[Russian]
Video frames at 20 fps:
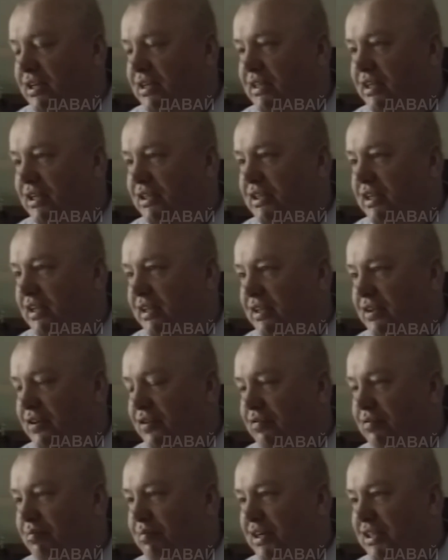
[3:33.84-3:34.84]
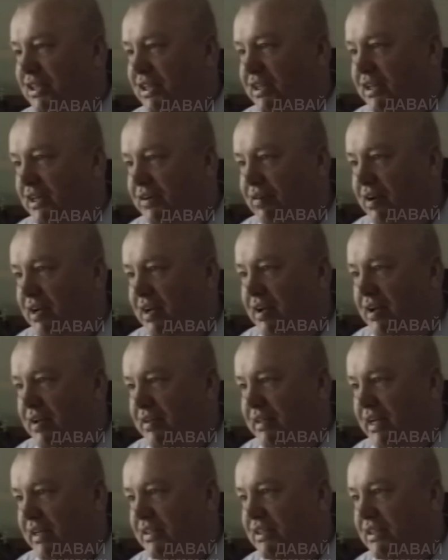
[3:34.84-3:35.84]
слышал и в машинах
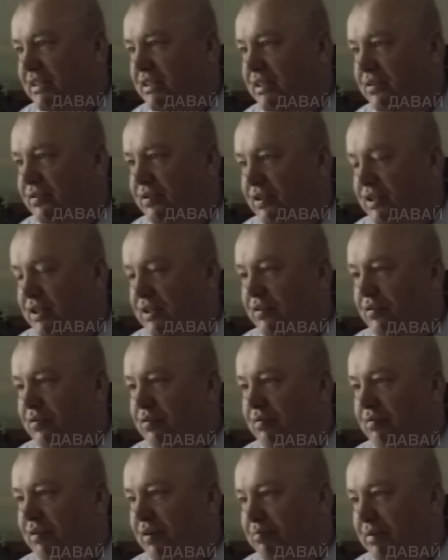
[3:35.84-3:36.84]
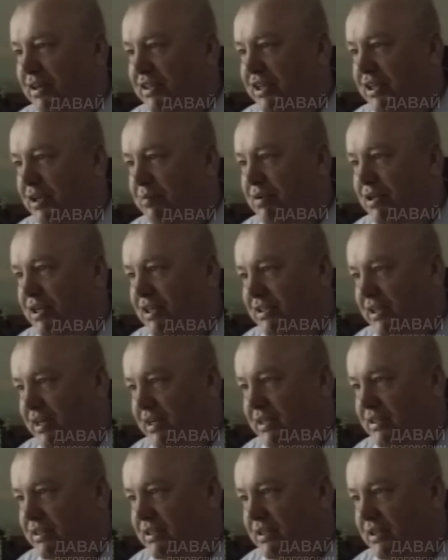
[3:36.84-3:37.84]
таксистов, и в машине министра
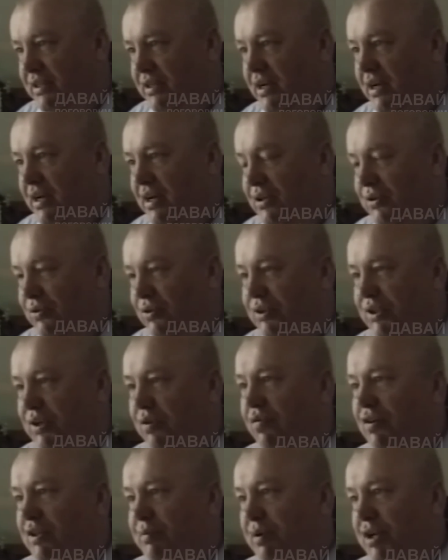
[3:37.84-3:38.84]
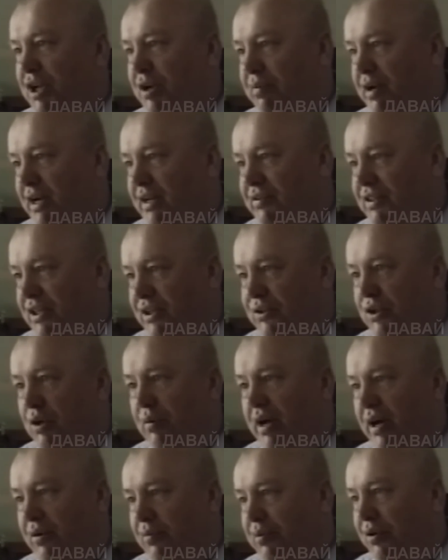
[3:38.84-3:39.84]
России. То есть его воспринимали все, что
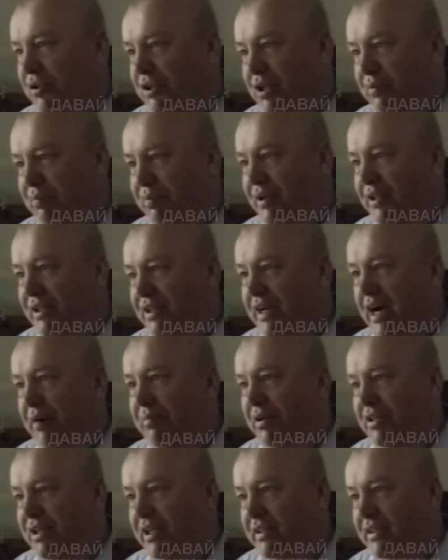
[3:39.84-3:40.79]
как бы он ни пел и как бы не